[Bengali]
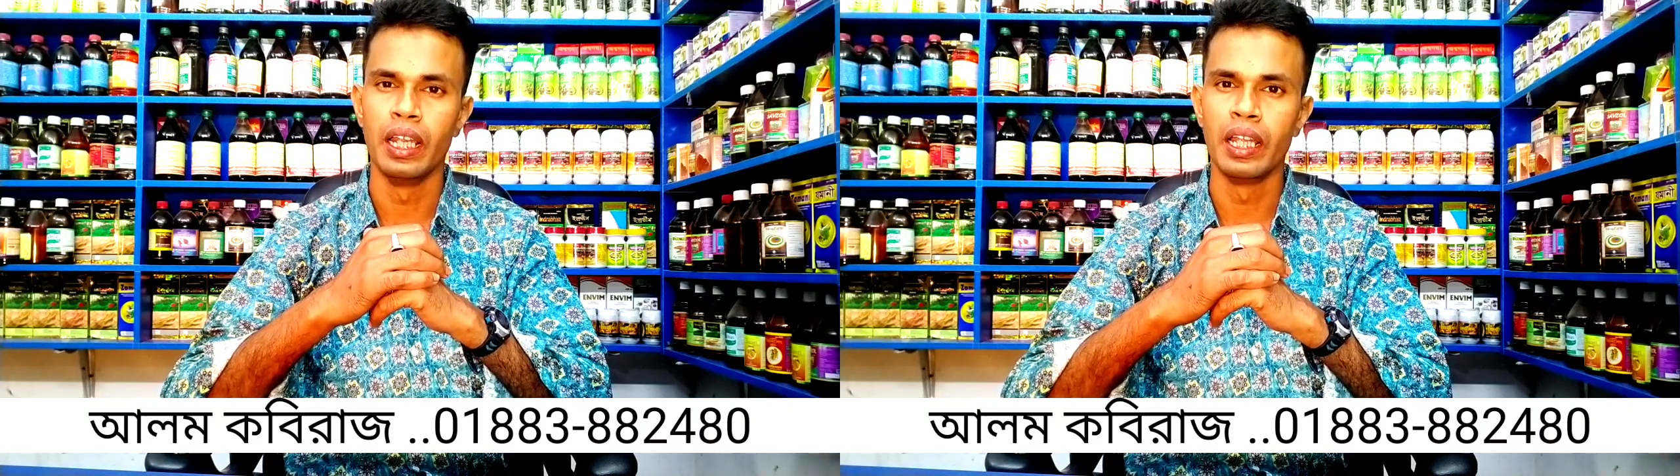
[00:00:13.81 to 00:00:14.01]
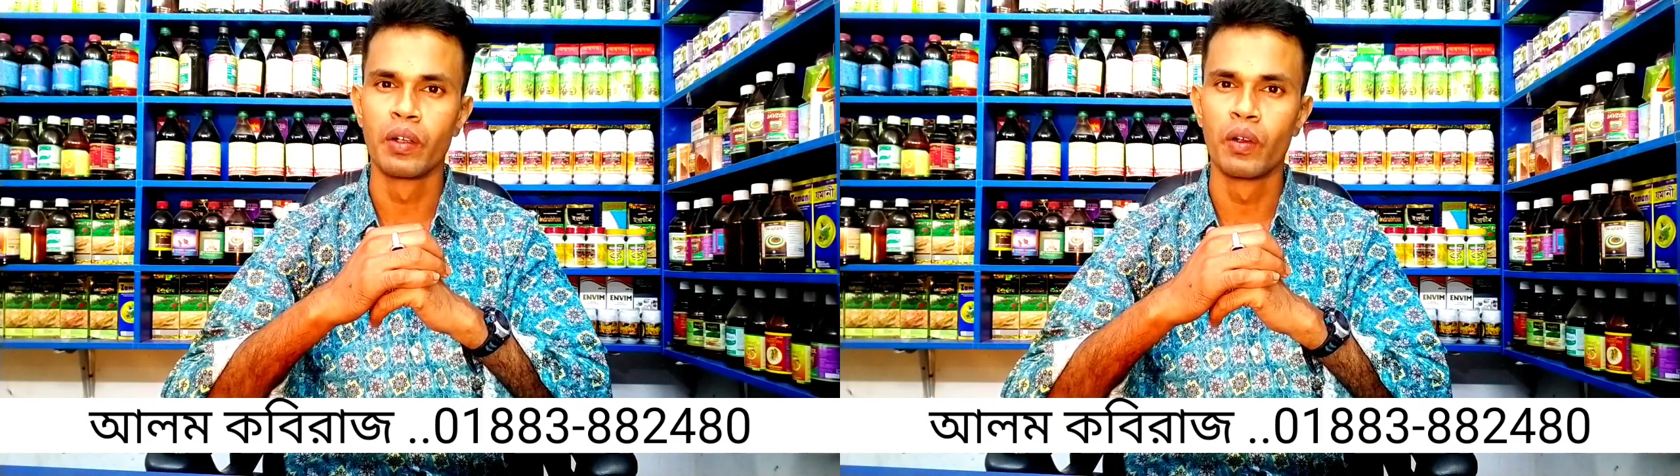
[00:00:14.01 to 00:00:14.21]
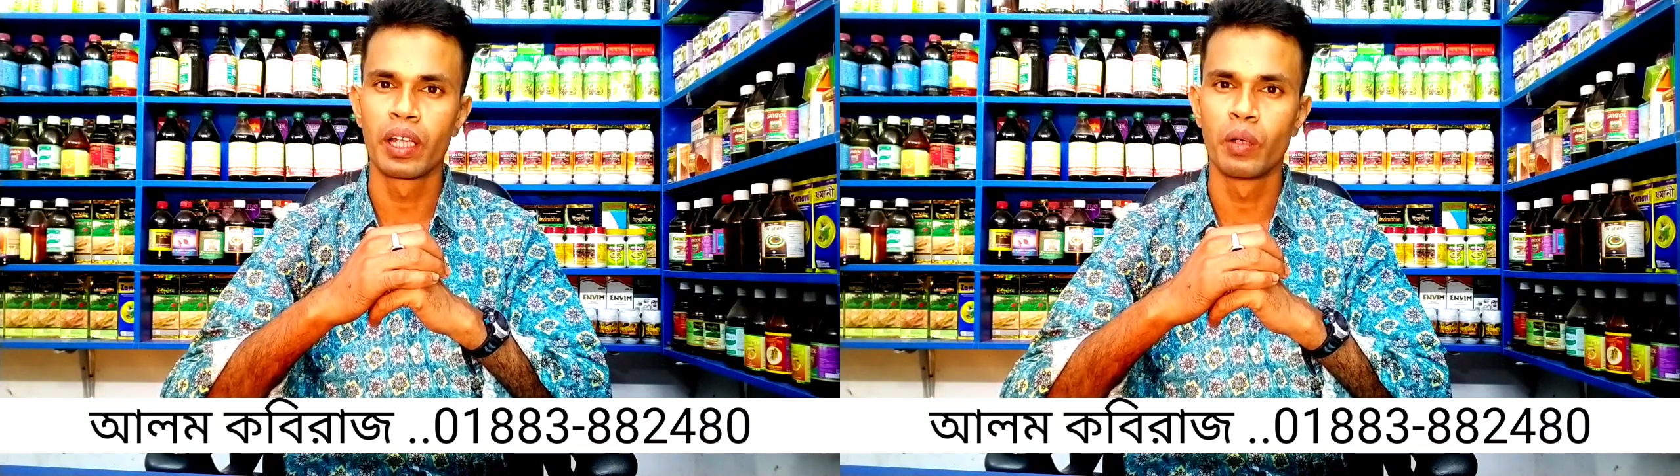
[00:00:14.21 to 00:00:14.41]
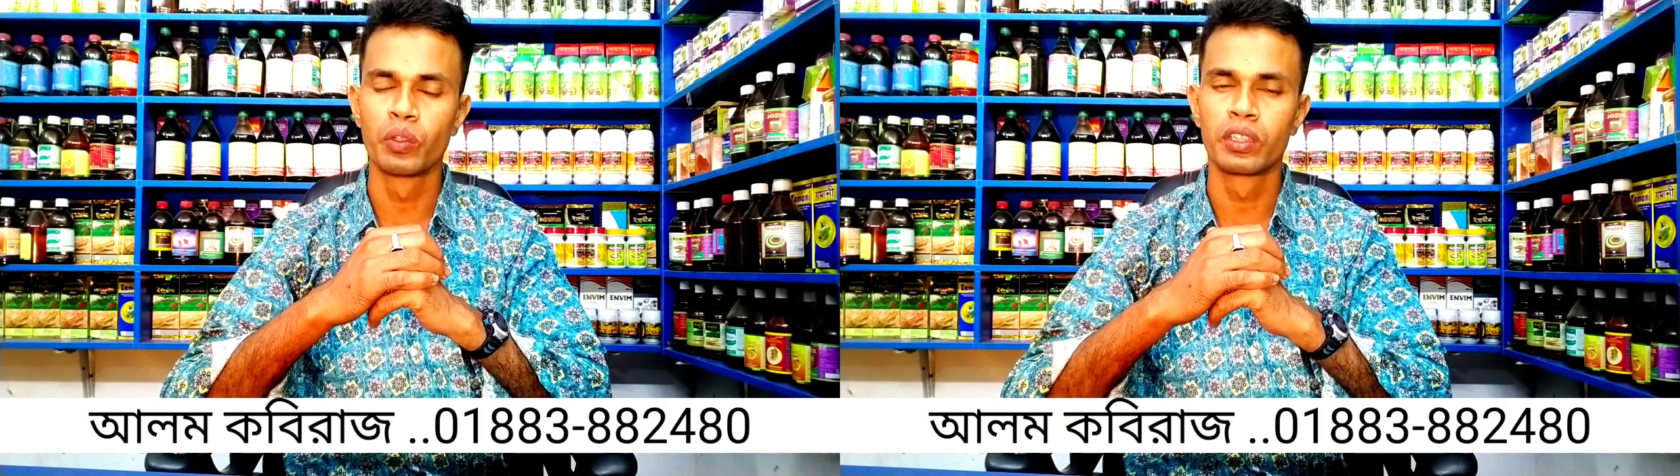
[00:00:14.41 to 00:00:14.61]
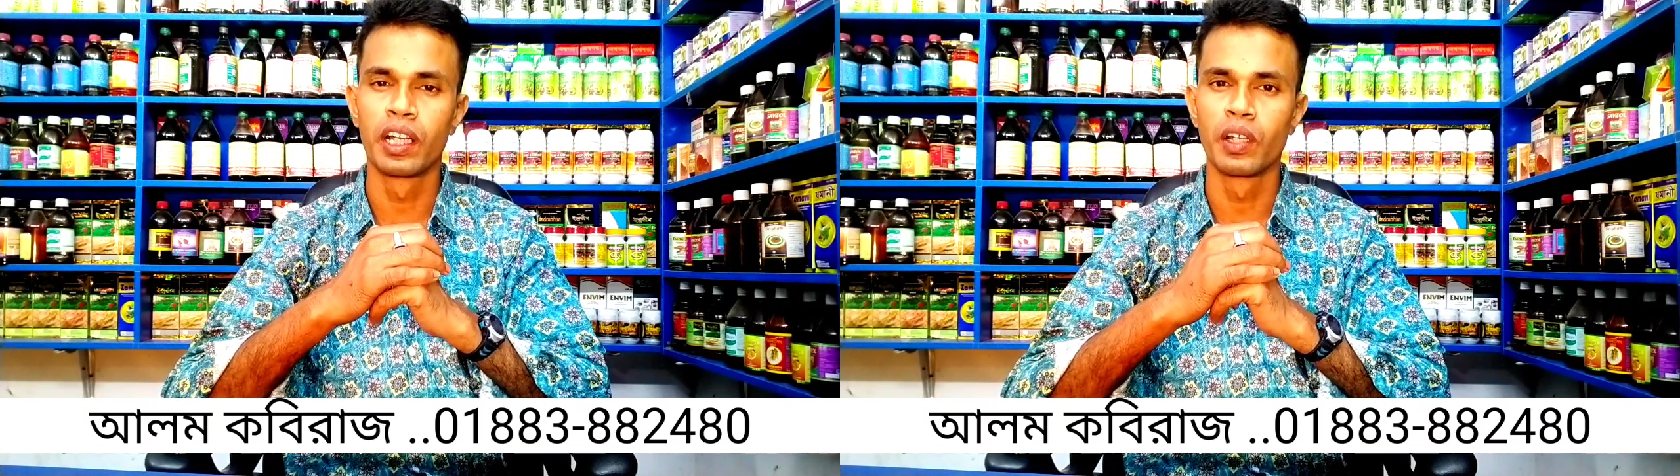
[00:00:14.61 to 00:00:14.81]
লিঙ্গটা
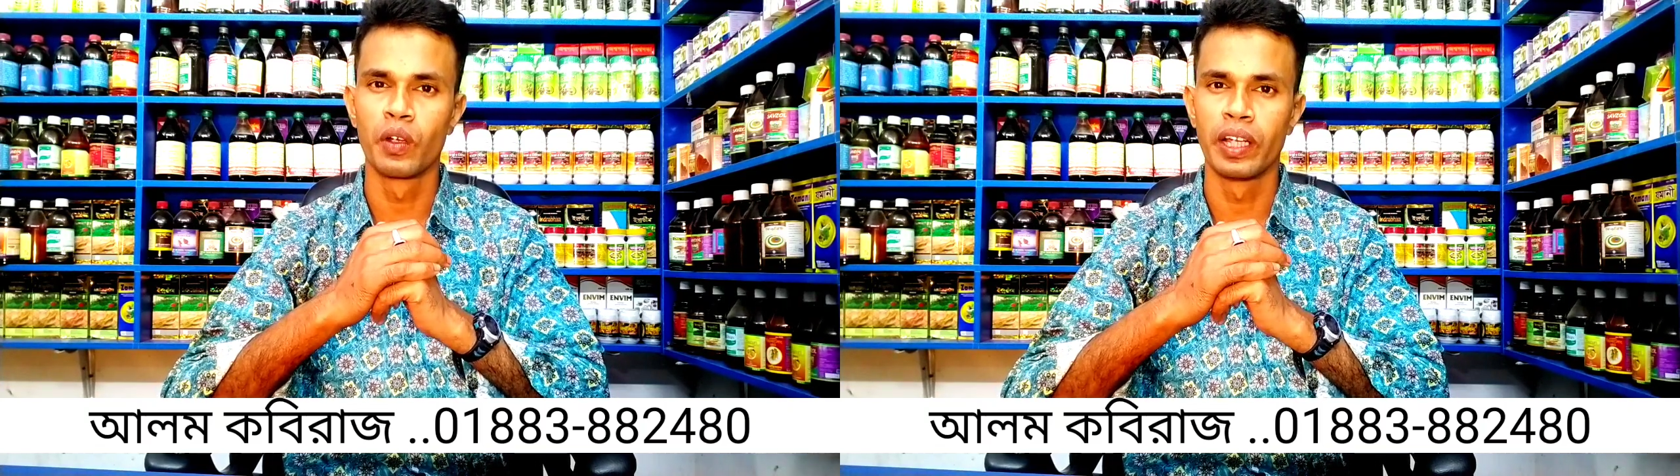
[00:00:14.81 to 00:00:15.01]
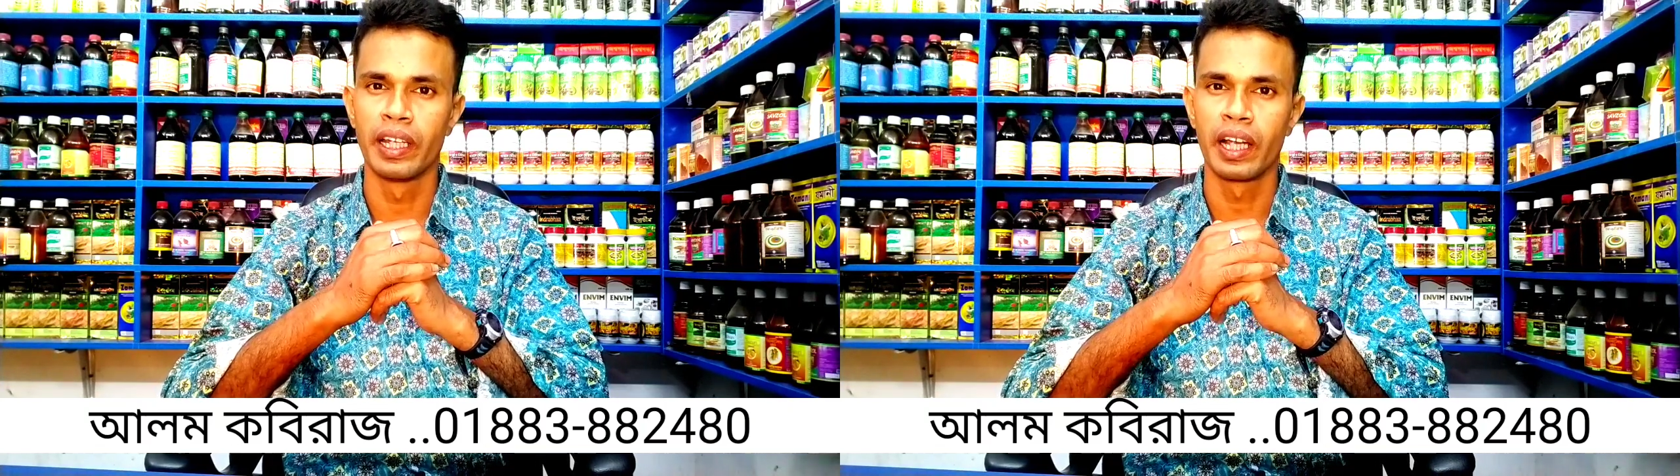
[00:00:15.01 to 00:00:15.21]
উত্থান হয়